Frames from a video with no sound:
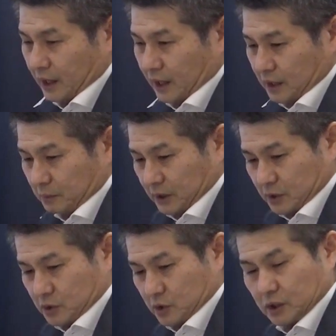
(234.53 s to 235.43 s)
未
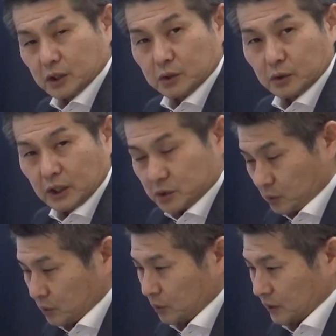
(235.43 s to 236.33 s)
だ続いているような
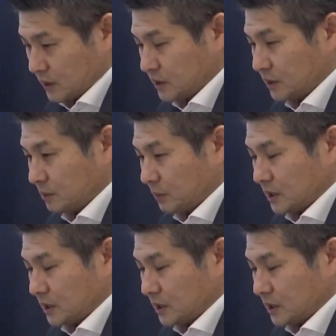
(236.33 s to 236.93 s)
状況です。